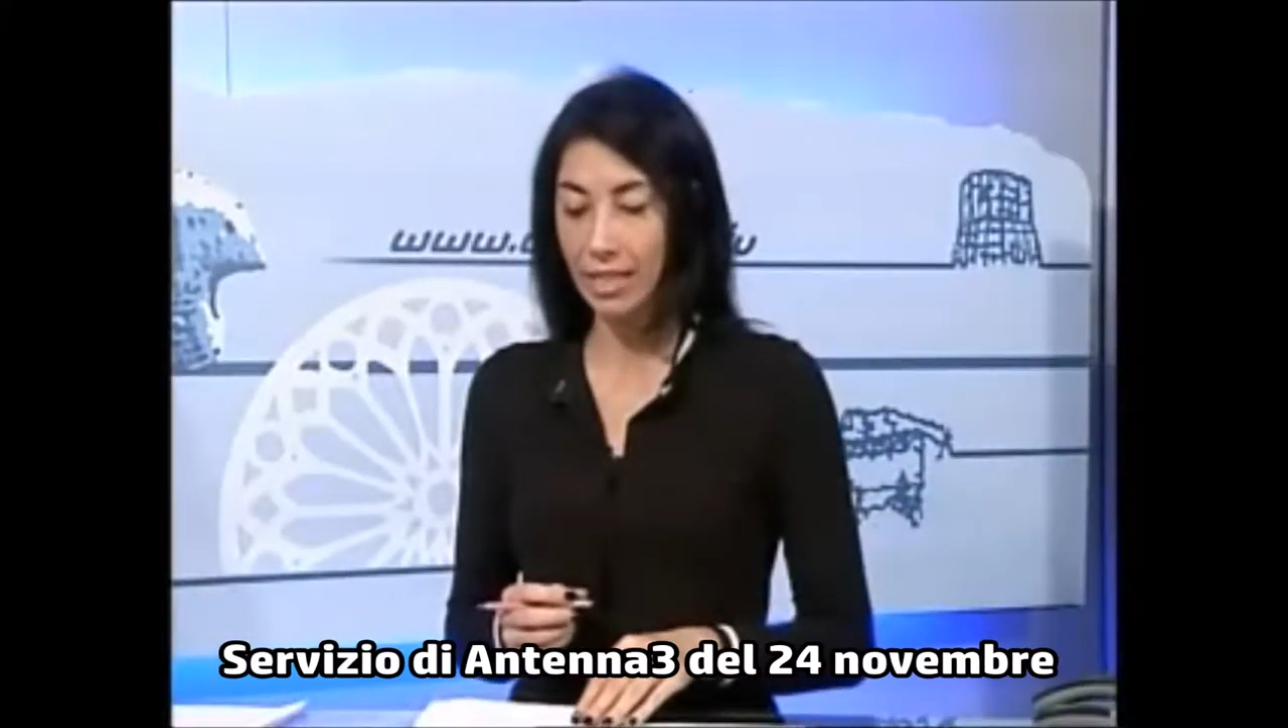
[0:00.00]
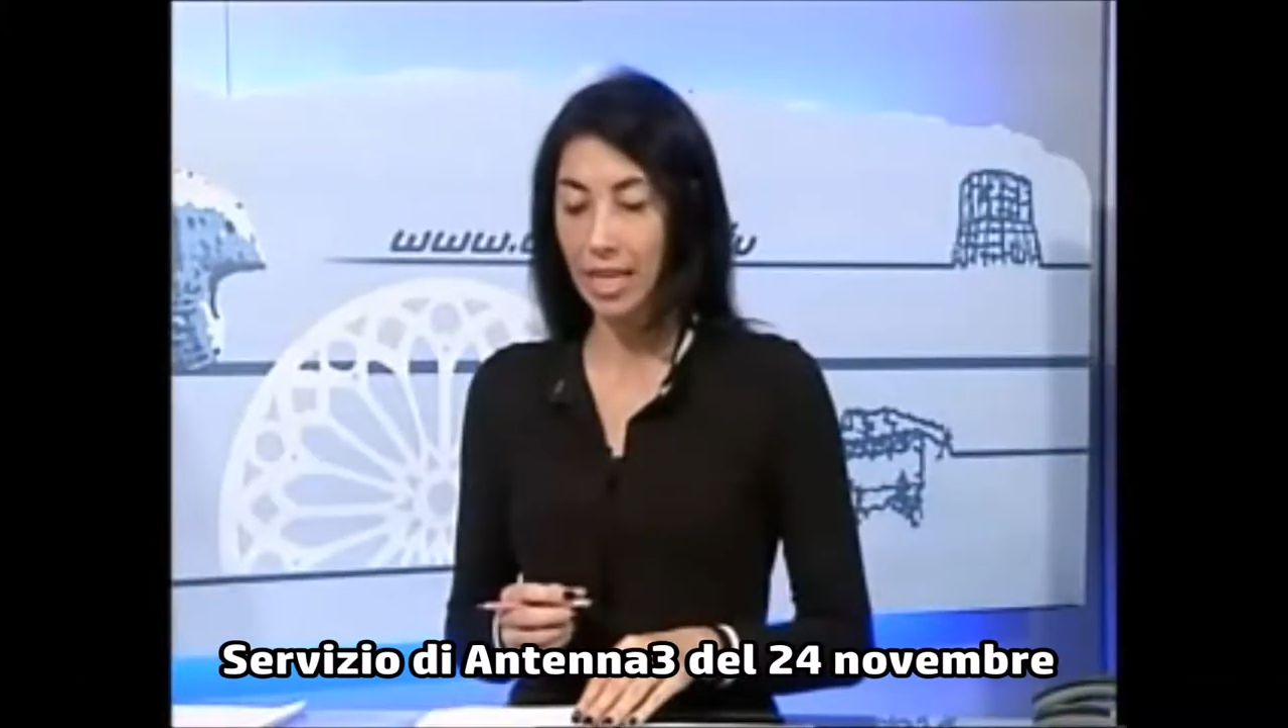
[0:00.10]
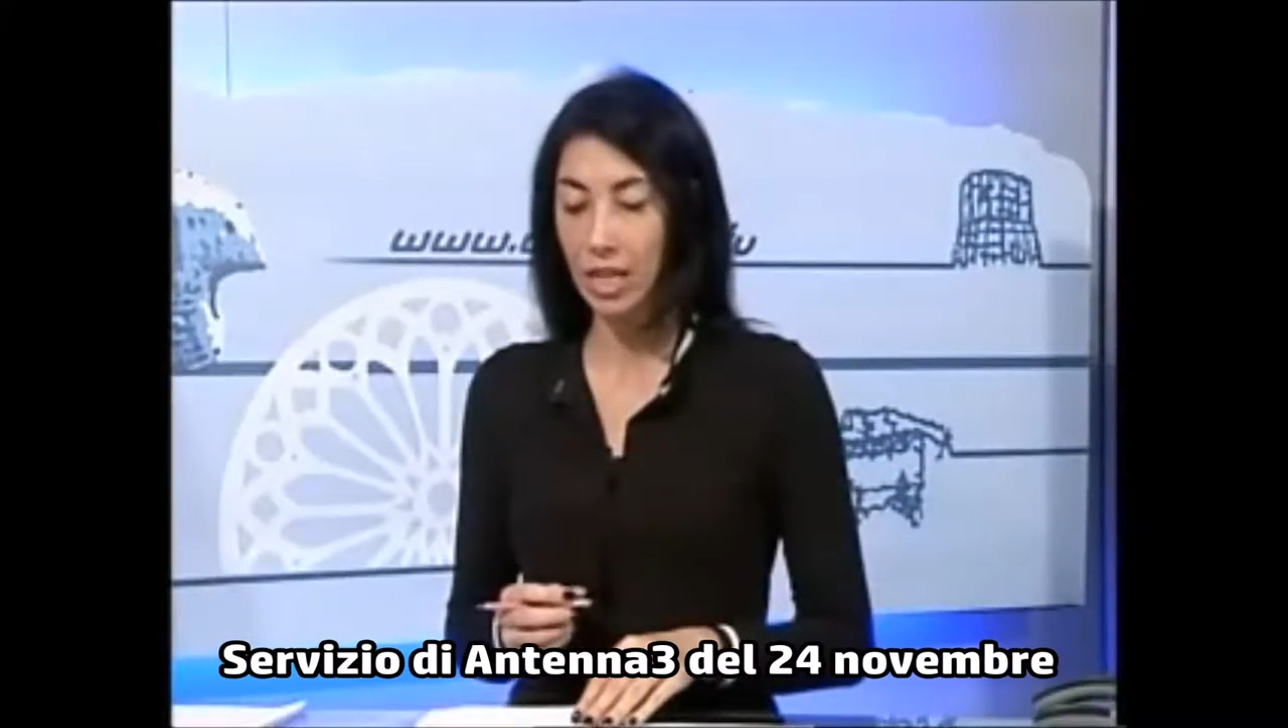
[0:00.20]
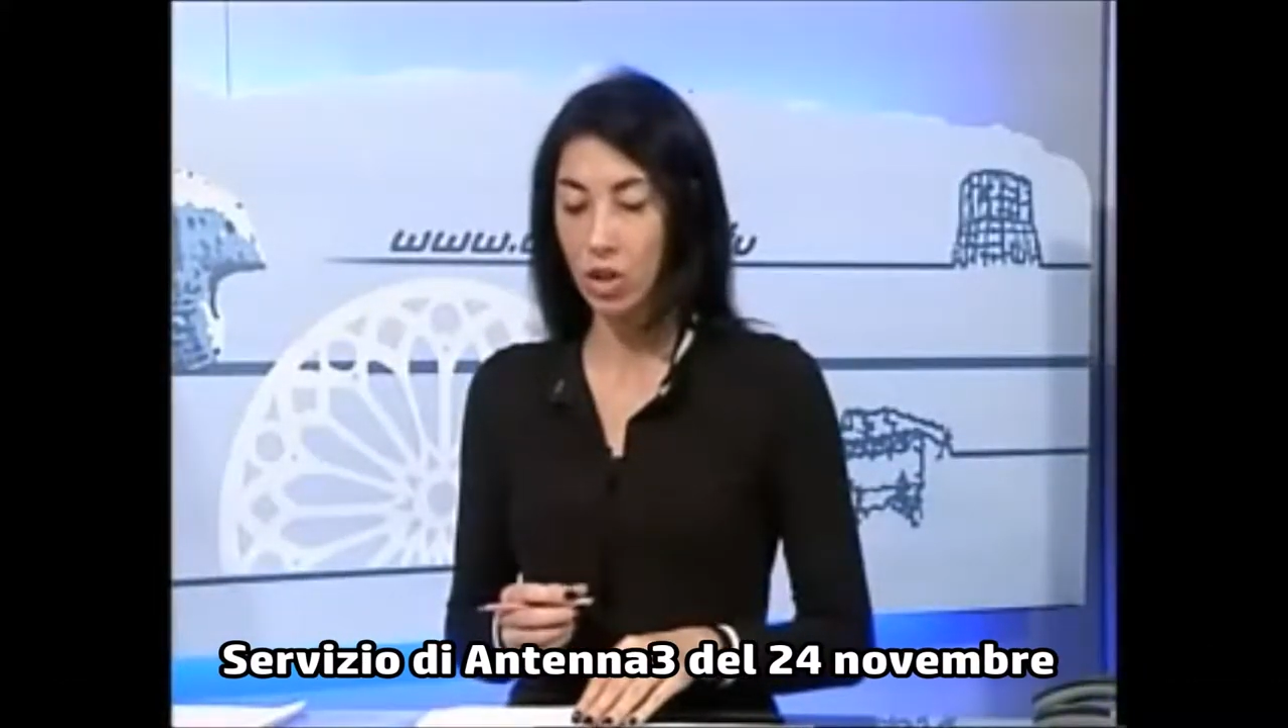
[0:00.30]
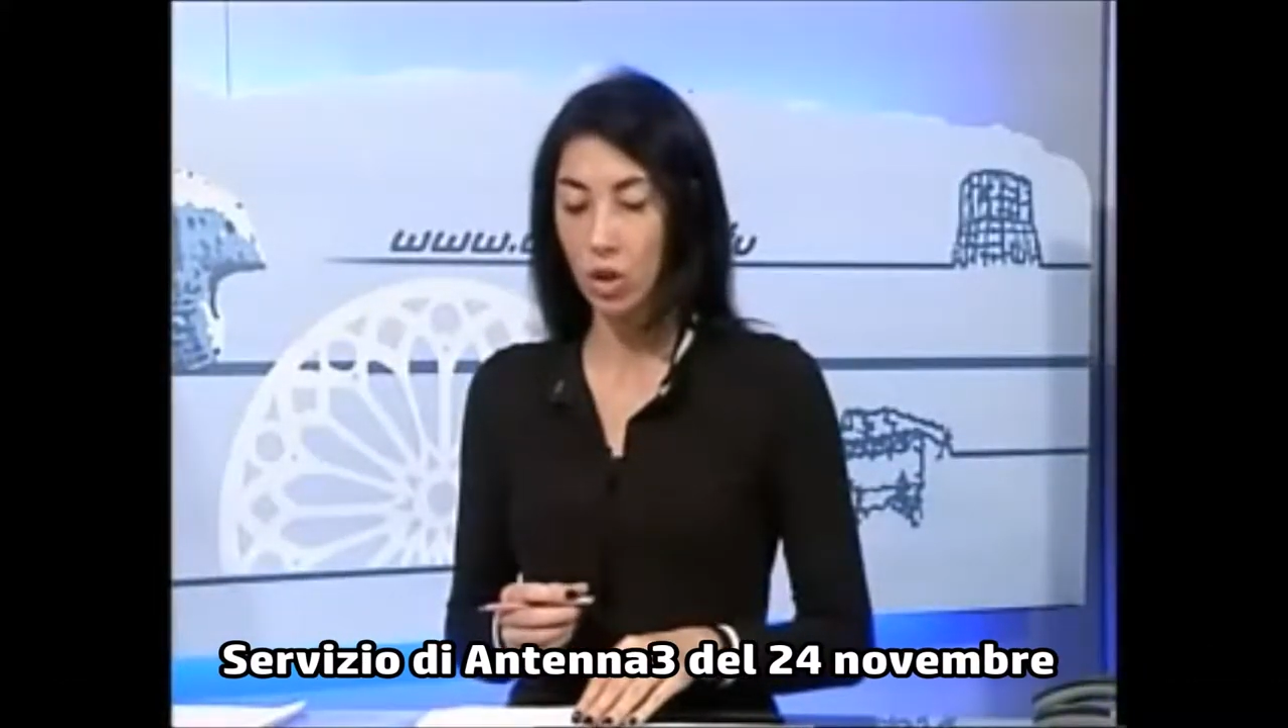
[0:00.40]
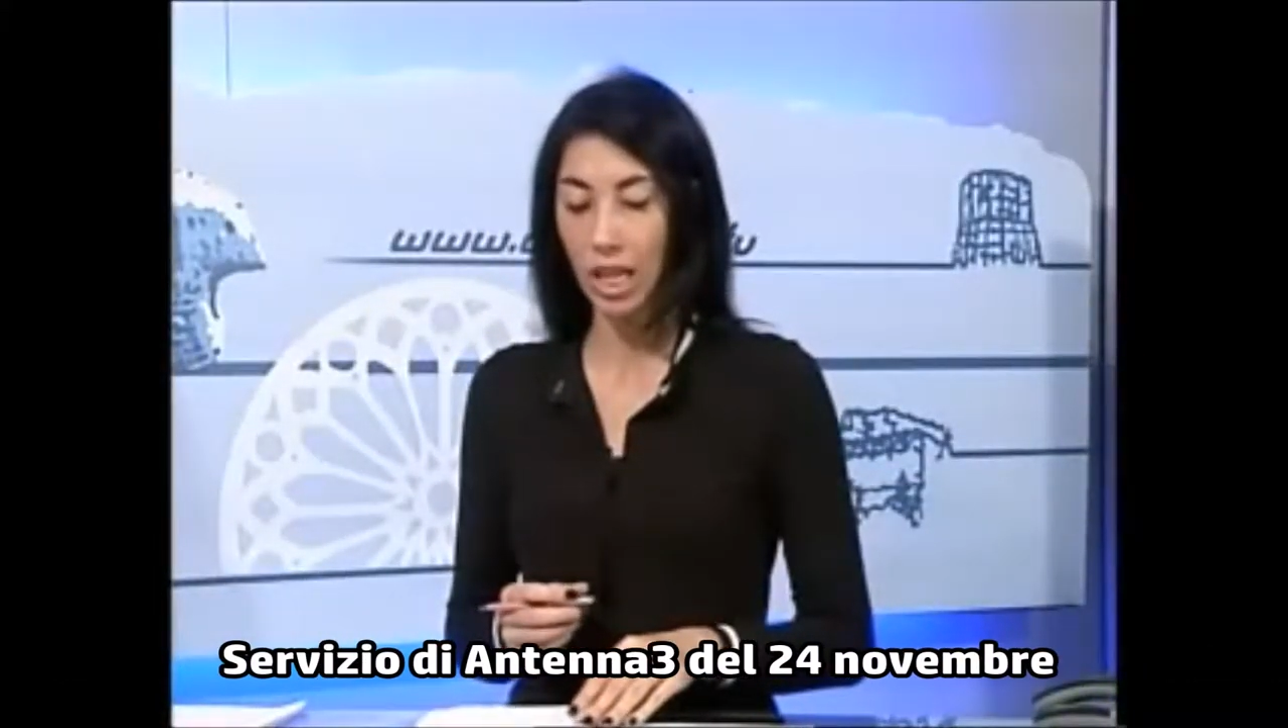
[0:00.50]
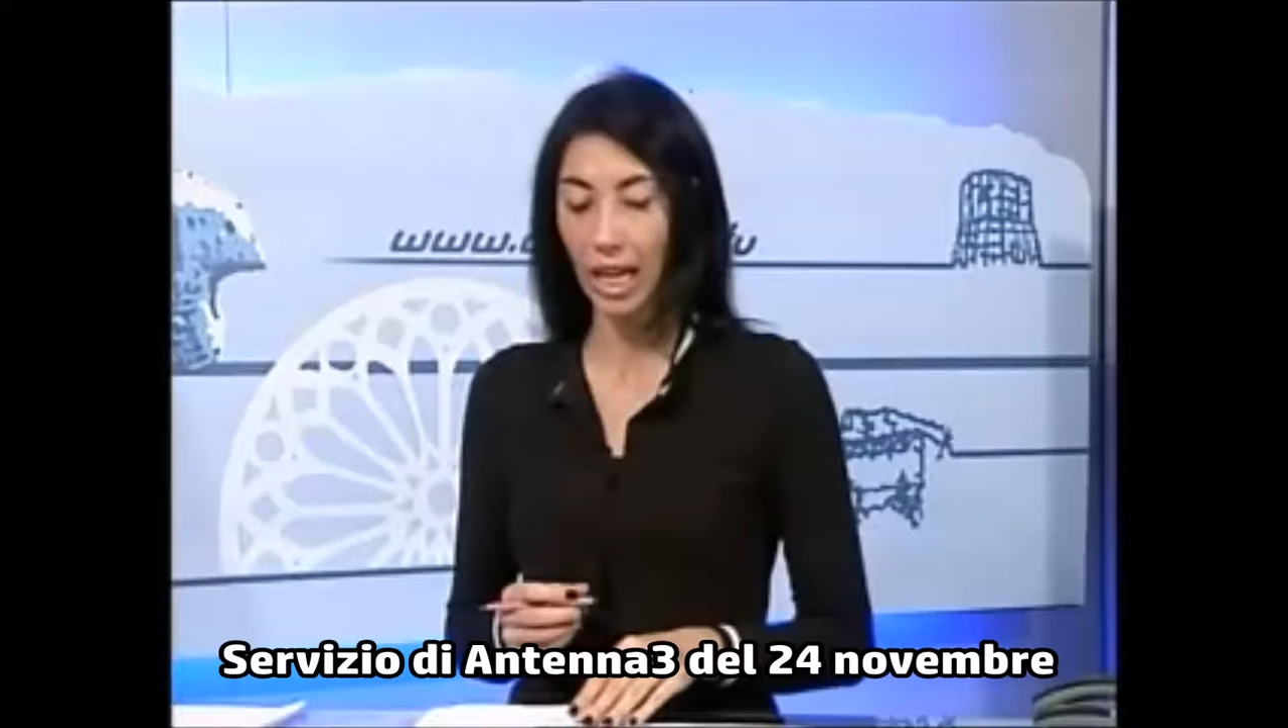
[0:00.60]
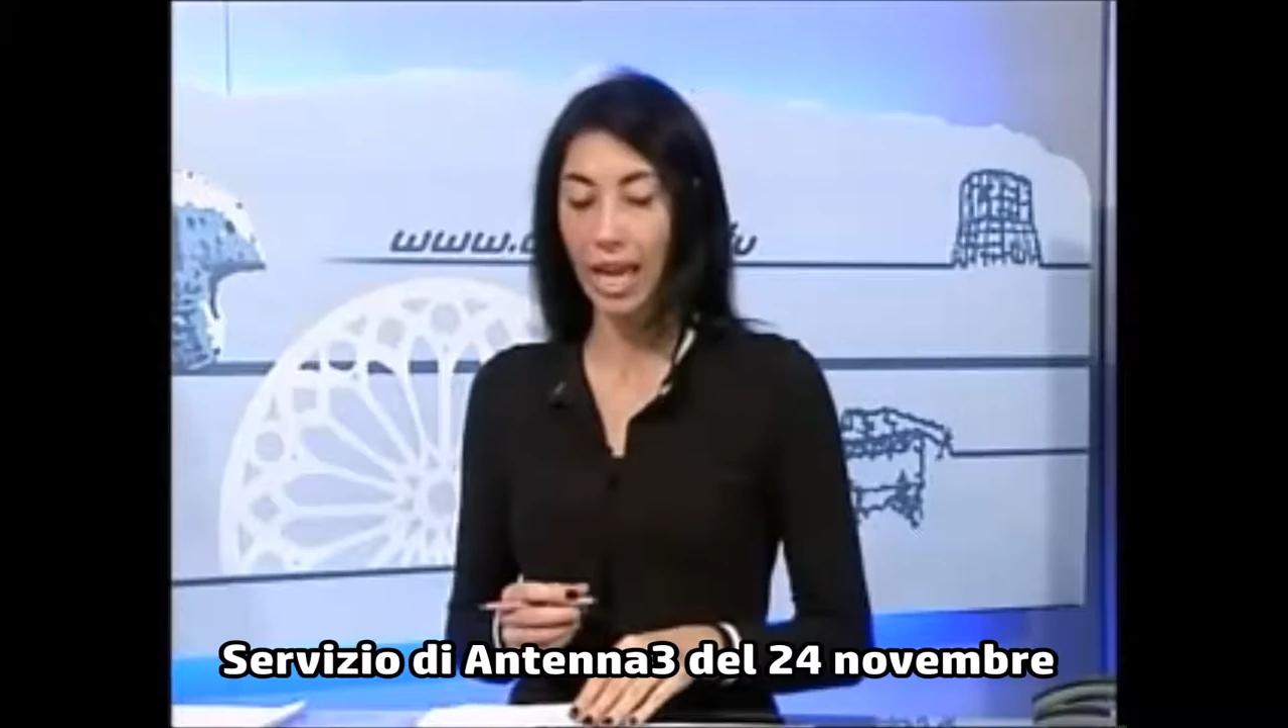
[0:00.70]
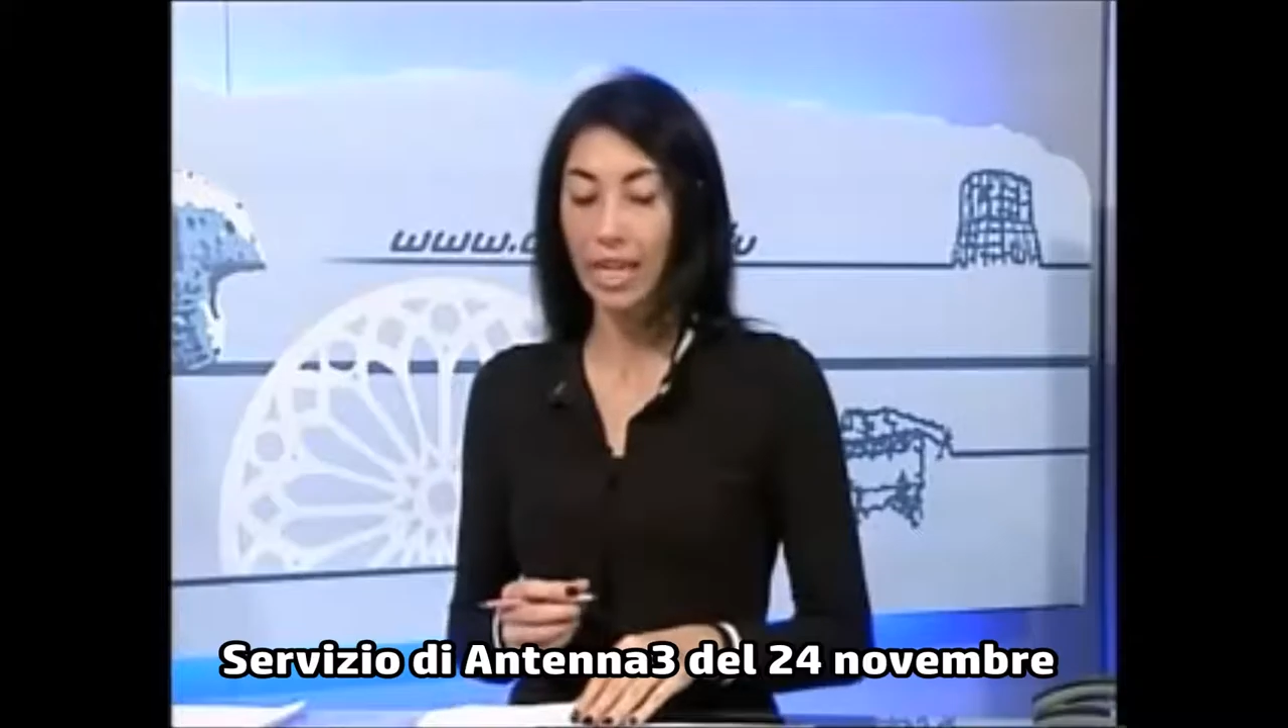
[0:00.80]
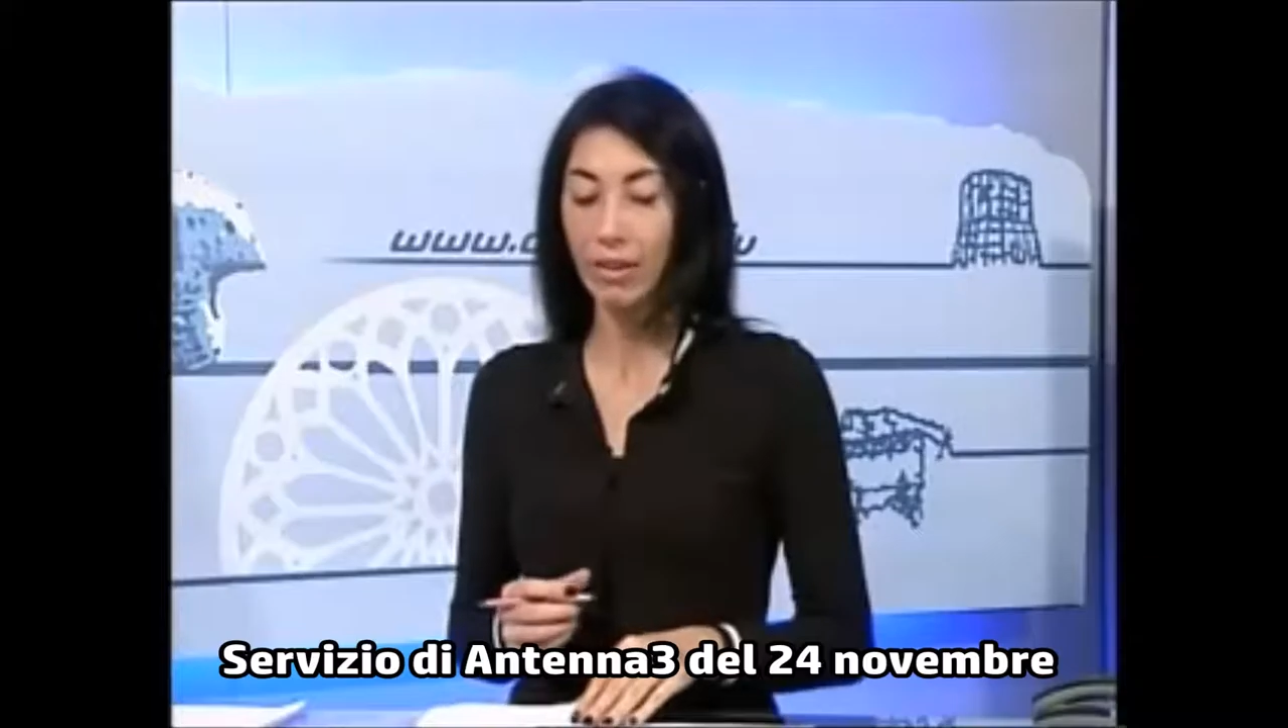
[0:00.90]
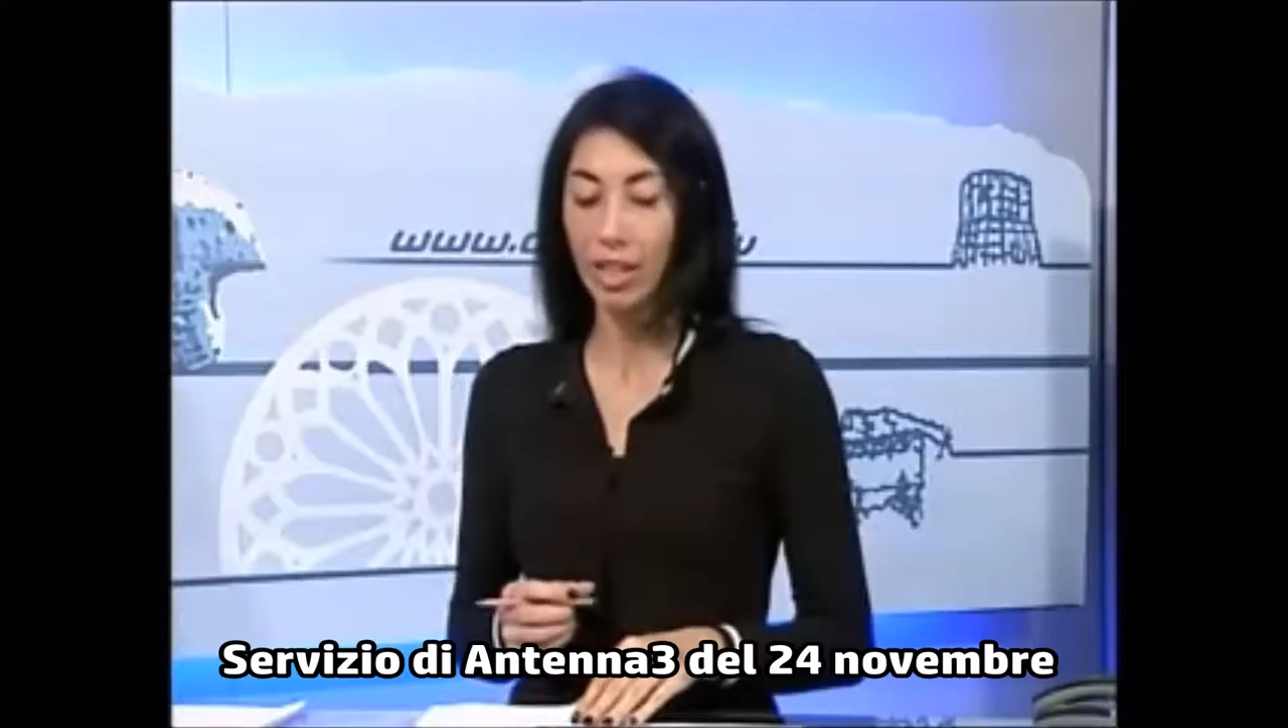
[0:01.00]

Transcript: selezionerà i